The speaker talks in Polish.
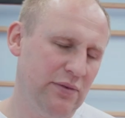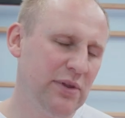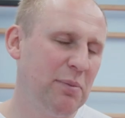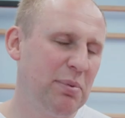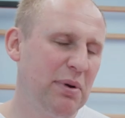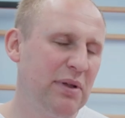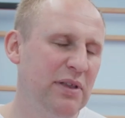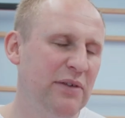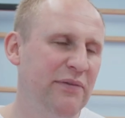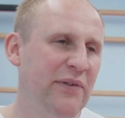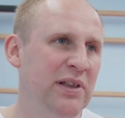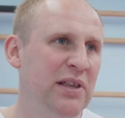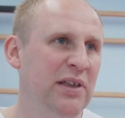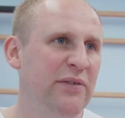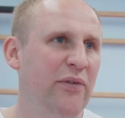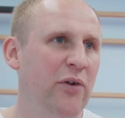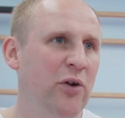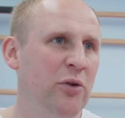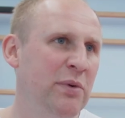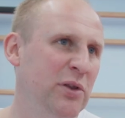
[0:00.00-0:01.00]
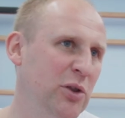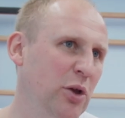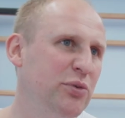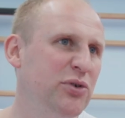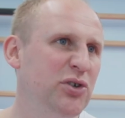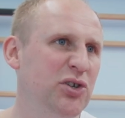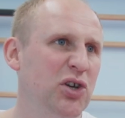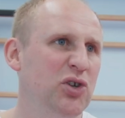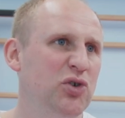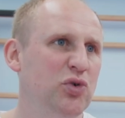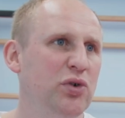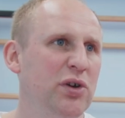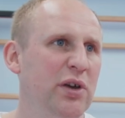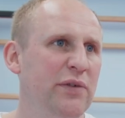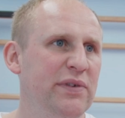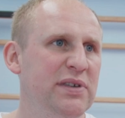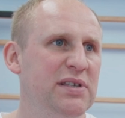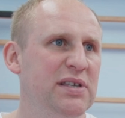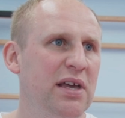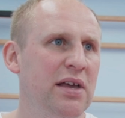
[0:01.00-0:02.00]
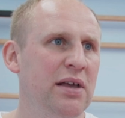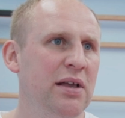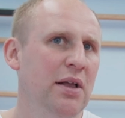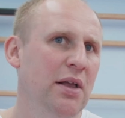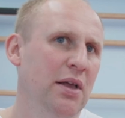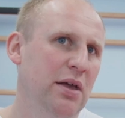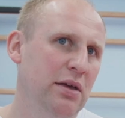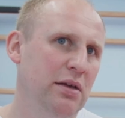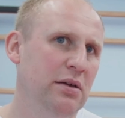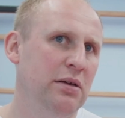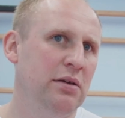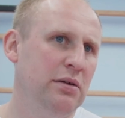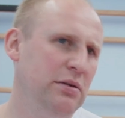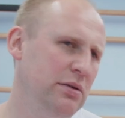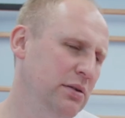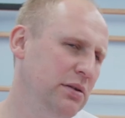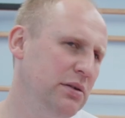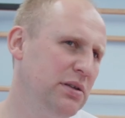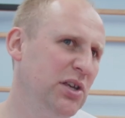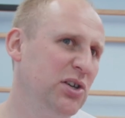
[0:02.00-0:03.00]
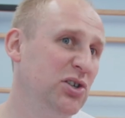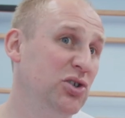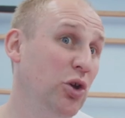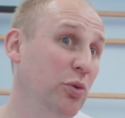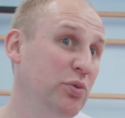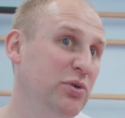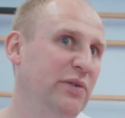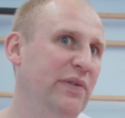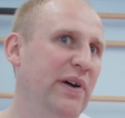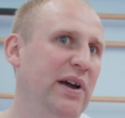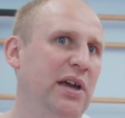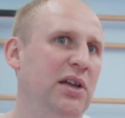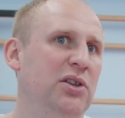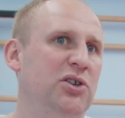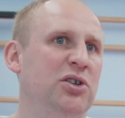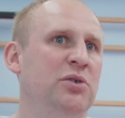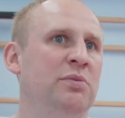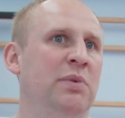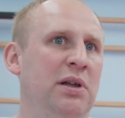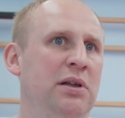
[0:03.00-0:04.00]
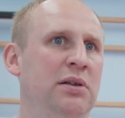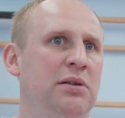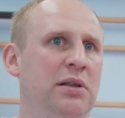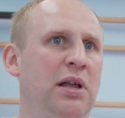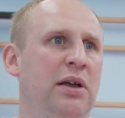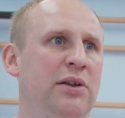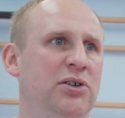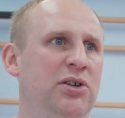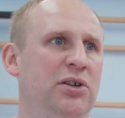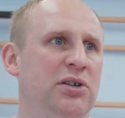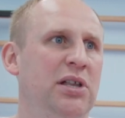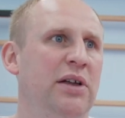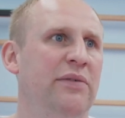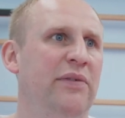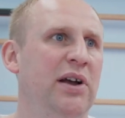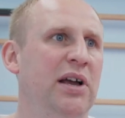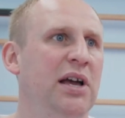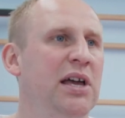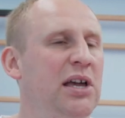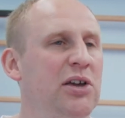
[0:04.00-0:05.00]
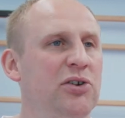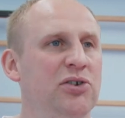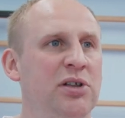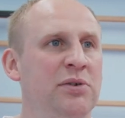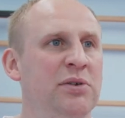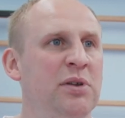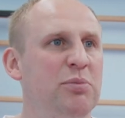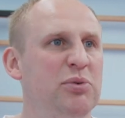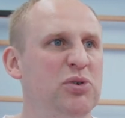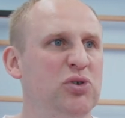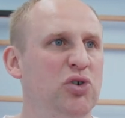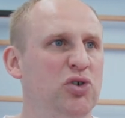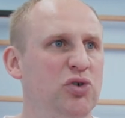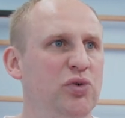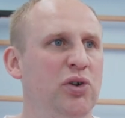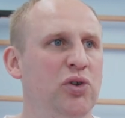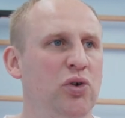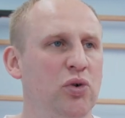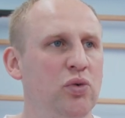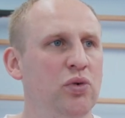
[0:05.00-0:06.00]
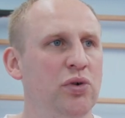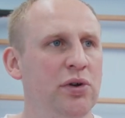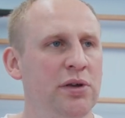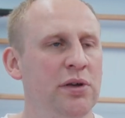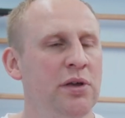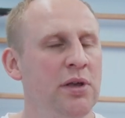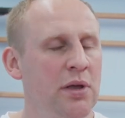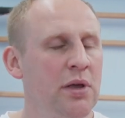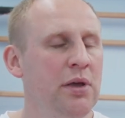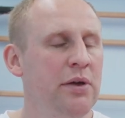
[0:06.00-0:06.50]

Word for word: naprawdę fajnej formie, dobrze się czuję, widzę y, i też dobrze wagę trzyma, także ta waga jakiś to nie podskoczyła do góry,